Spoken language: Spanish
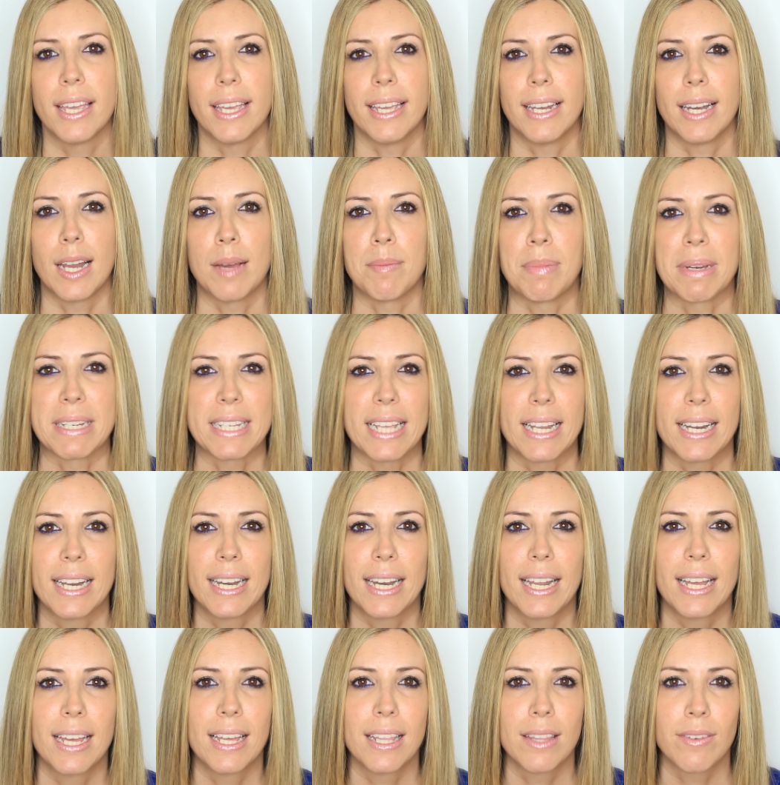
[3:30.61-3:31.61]
En la
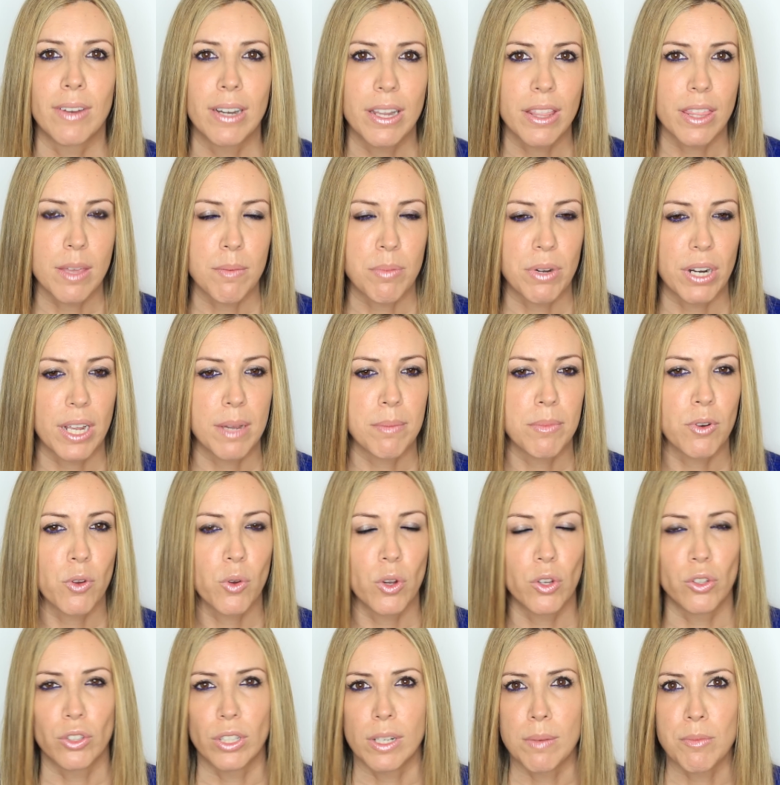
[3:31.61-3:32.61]
pasarela de Valencia, por
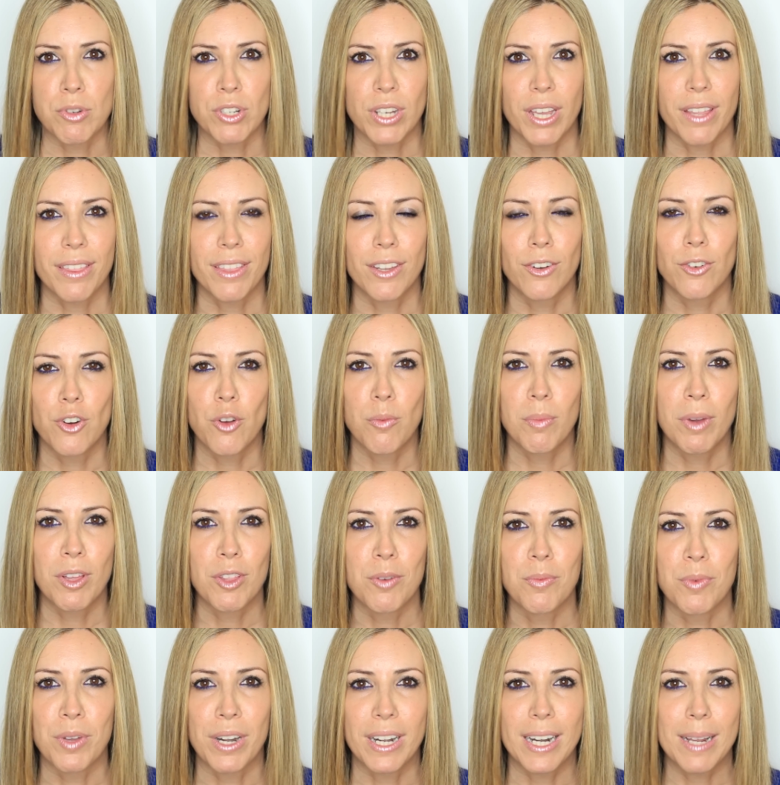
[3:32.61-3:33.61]
ejemplo, cuando teníamos que hacer un
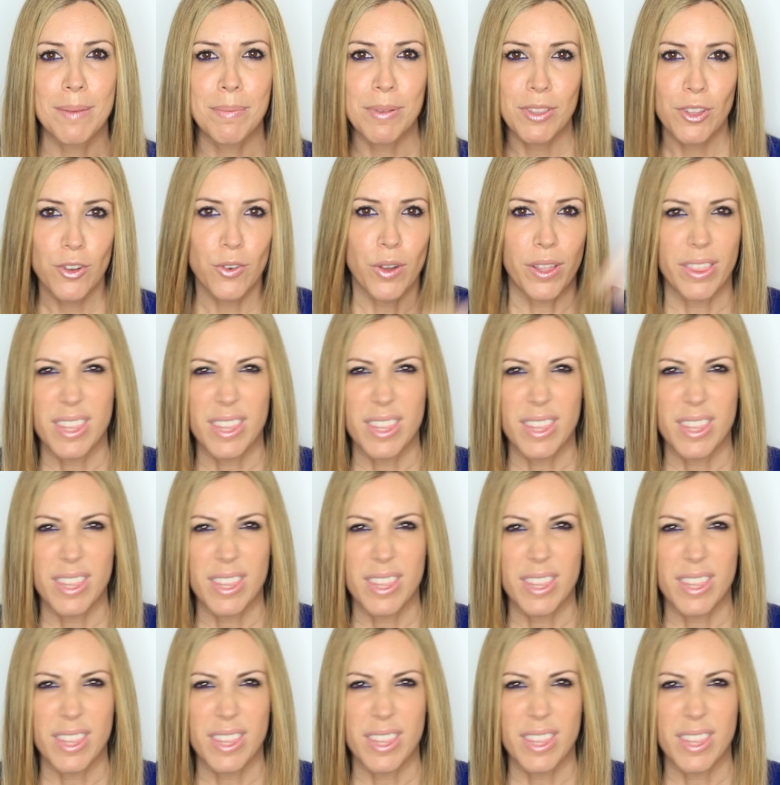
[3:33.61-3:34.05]
ahumado muy rápido,